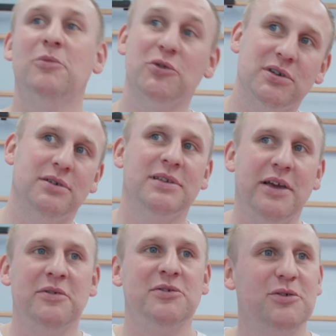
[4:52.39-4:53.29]
może
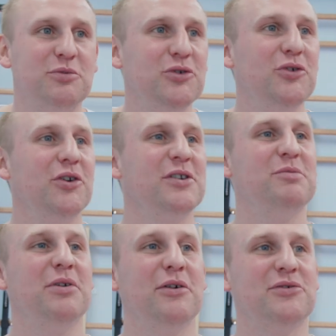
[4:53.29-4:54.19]
nie wiem, czy brzuch go
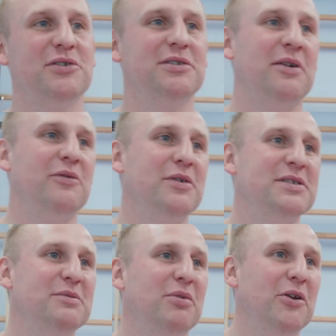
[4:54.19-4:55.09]
rozbolał, czy tam
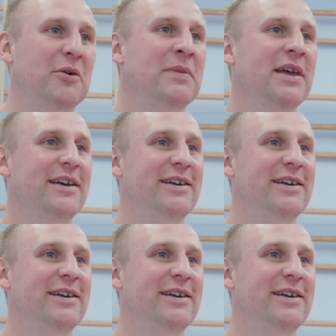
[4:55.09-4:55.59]
włosy bolą,